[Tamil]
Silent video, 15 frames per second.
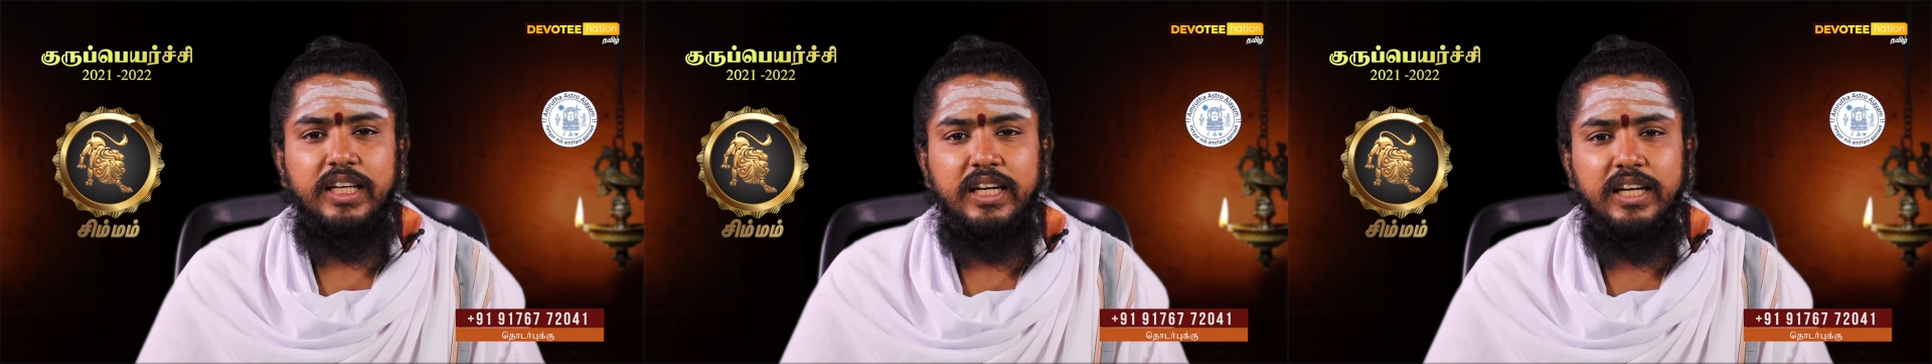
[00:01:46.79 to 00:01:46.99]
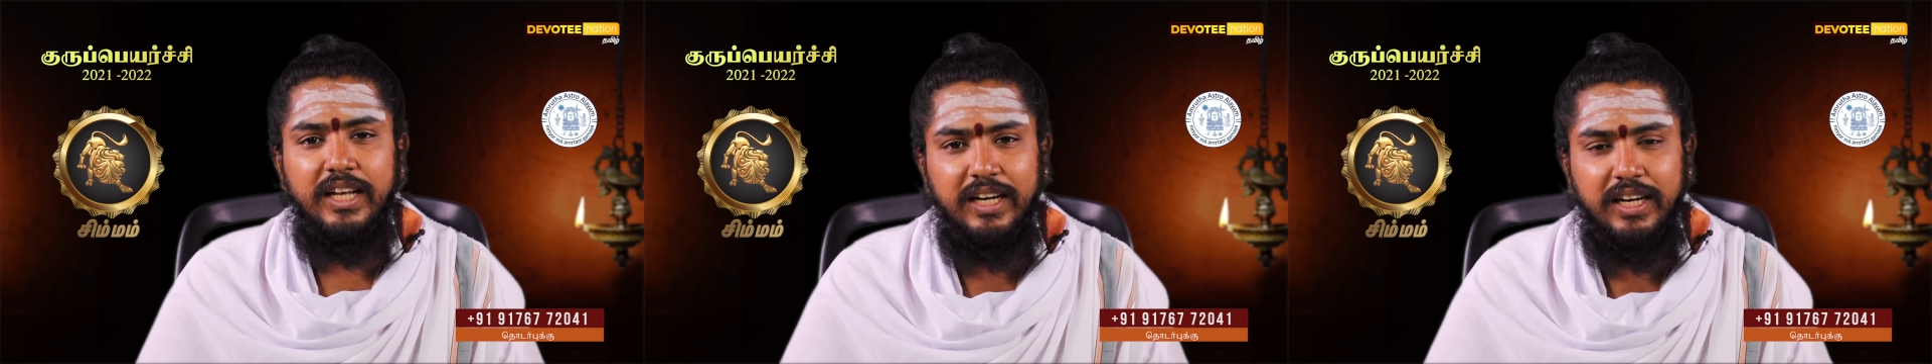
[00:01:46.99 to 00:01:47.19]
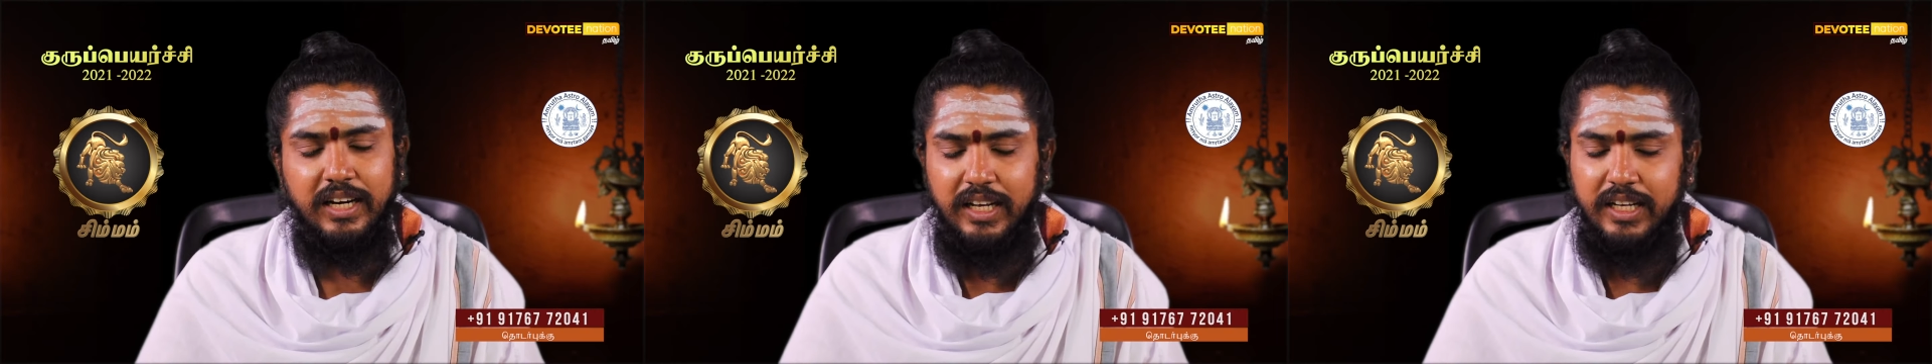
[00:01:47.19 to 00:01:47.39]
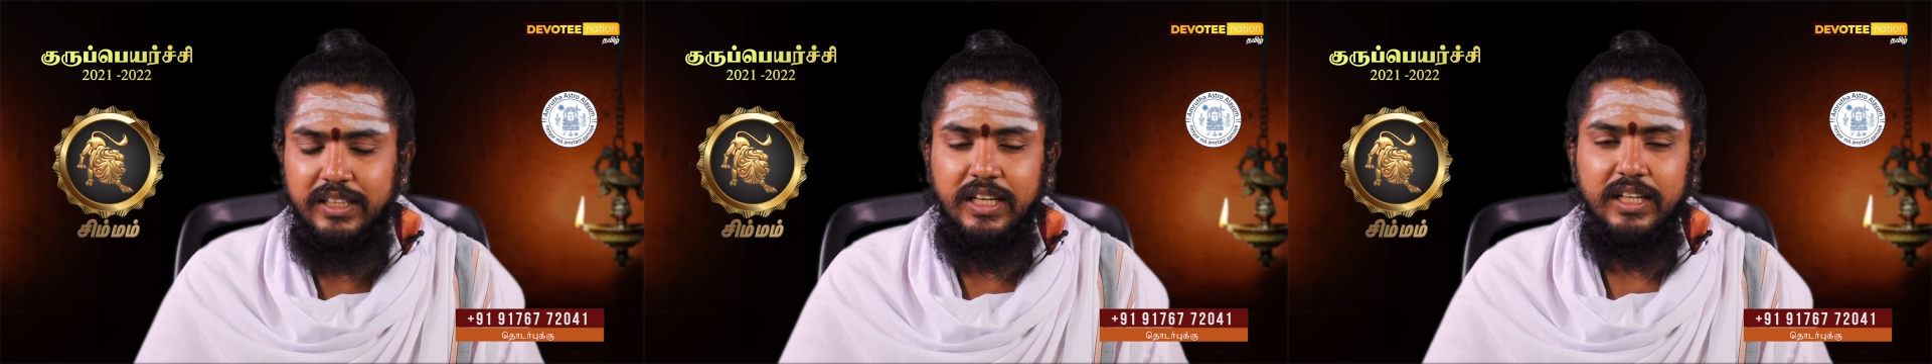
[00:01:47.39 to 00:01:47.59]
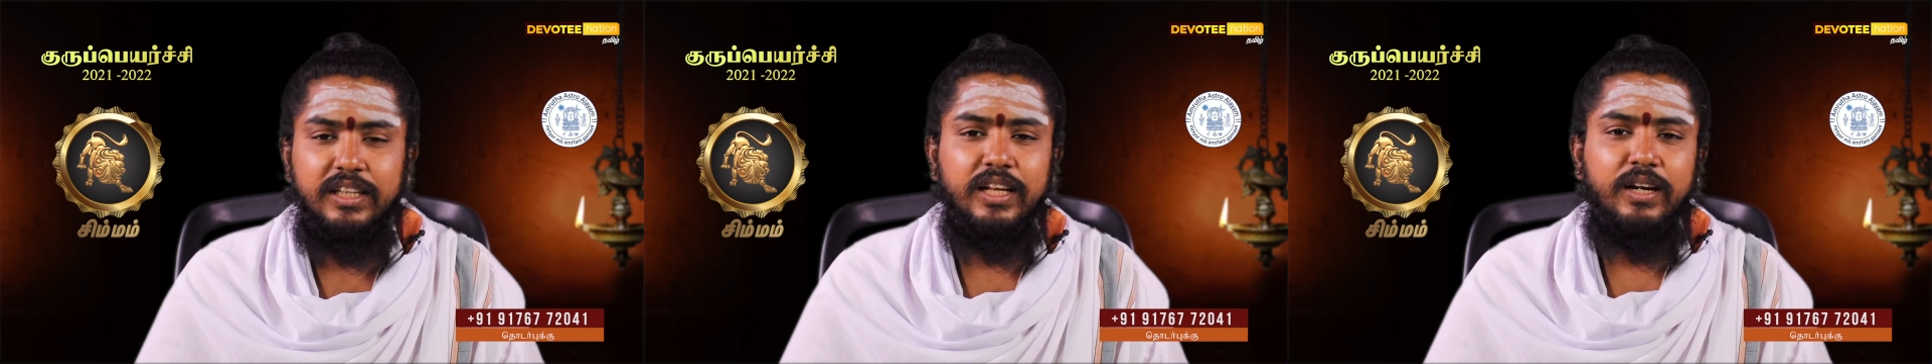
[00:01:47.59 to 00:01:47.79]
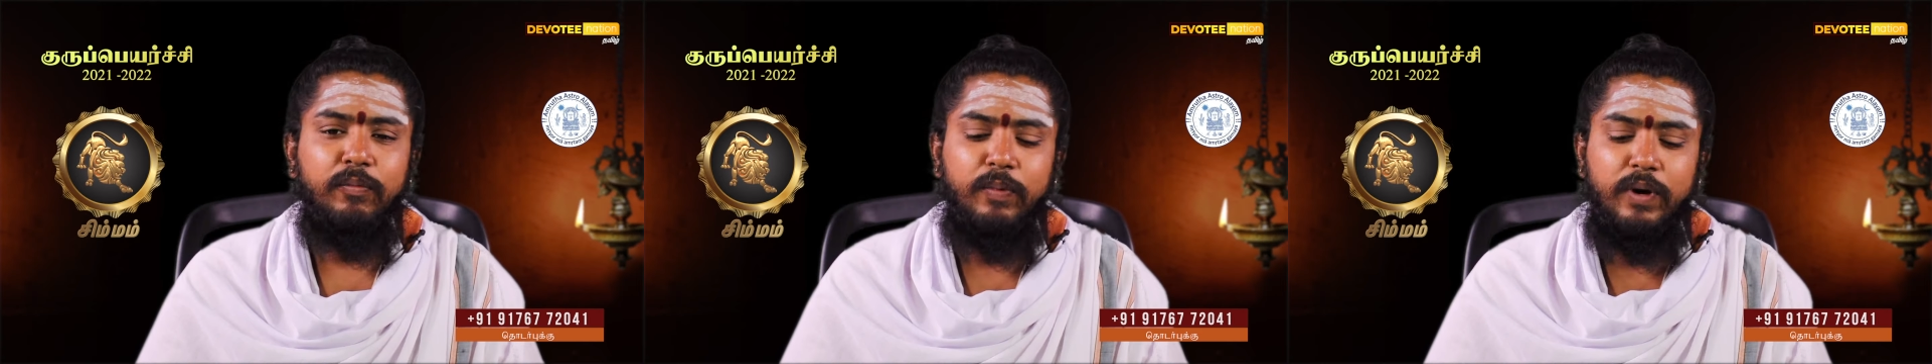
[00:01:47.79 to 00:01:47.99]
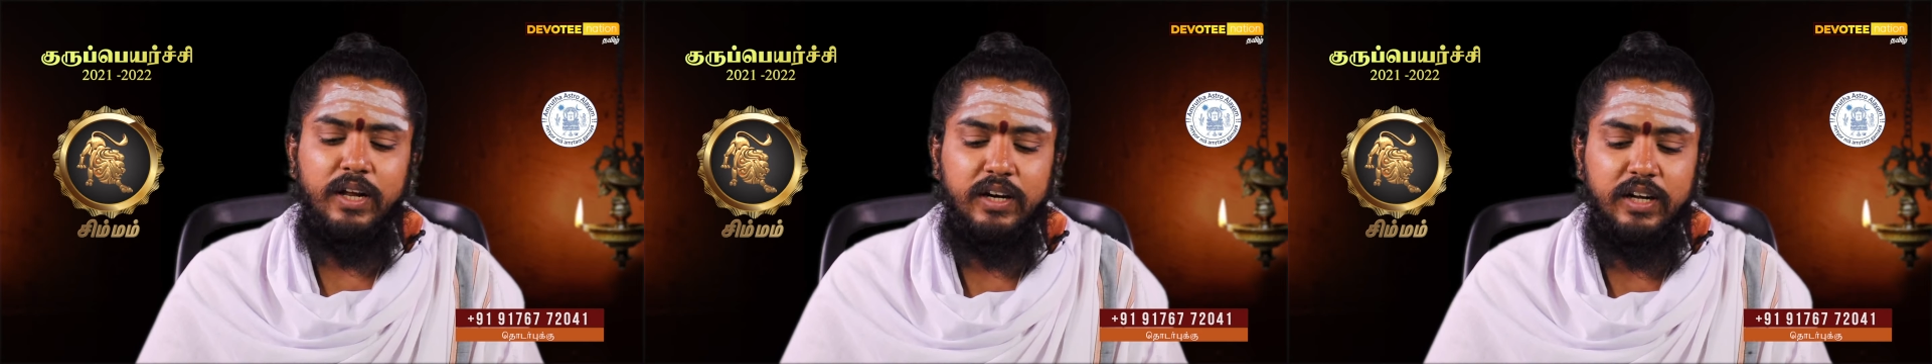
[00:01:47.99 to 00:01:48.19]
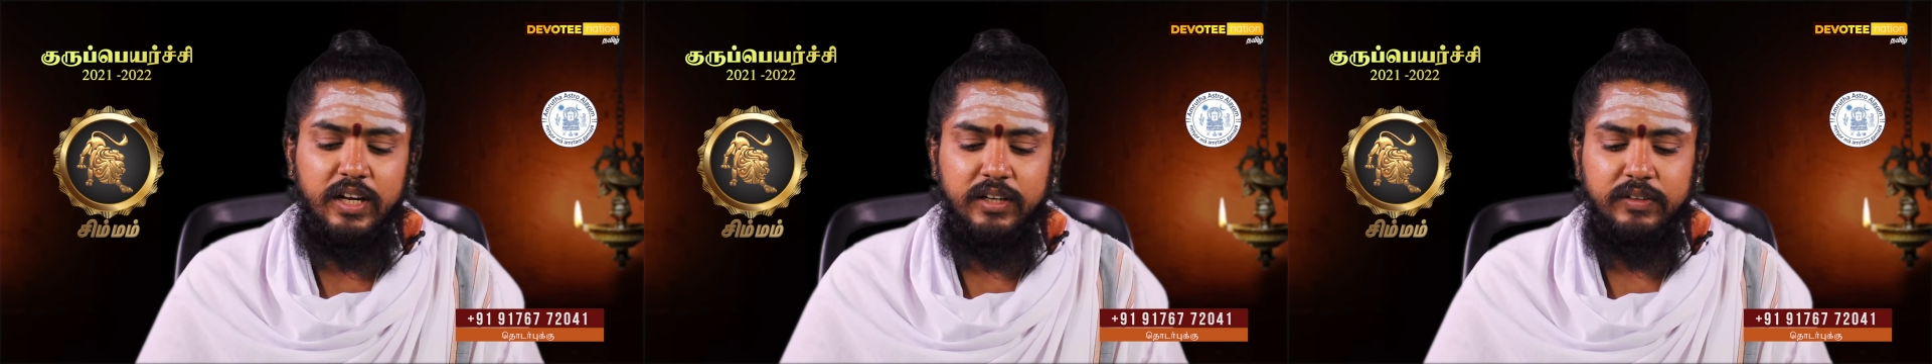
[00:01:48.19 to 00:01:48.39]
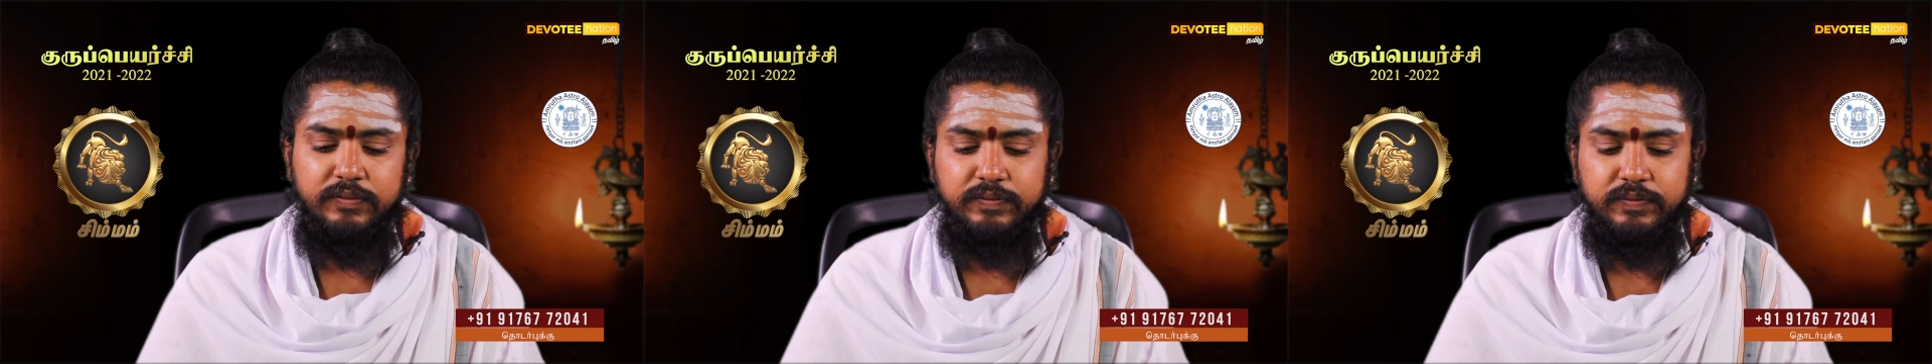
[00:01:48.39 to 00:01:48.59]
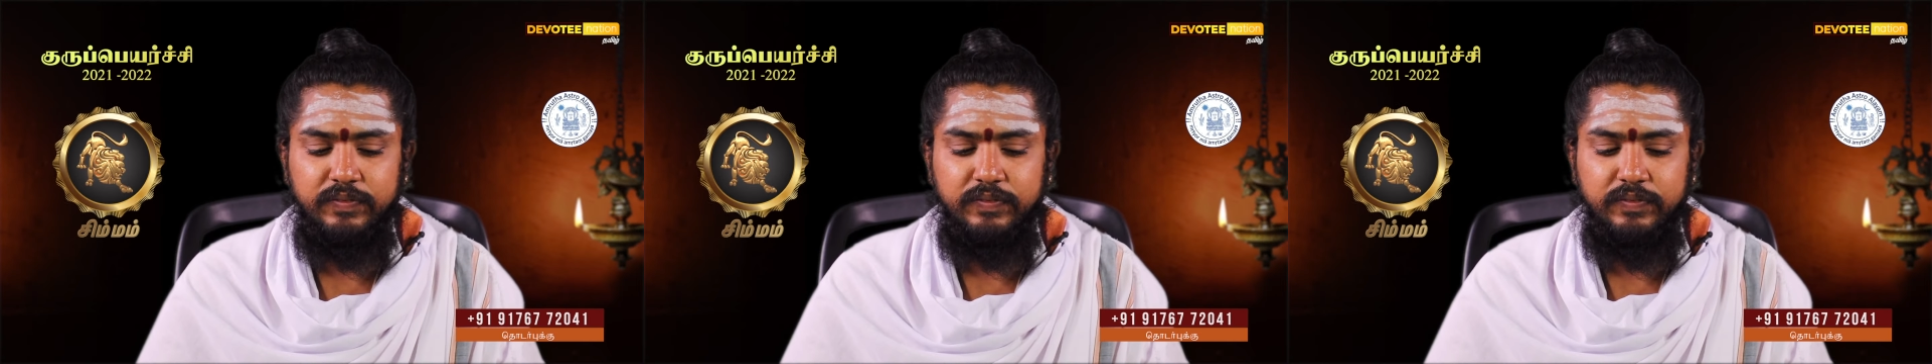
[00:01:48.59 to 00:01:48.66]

இன்னல்களை தந்திருப்பார்கள்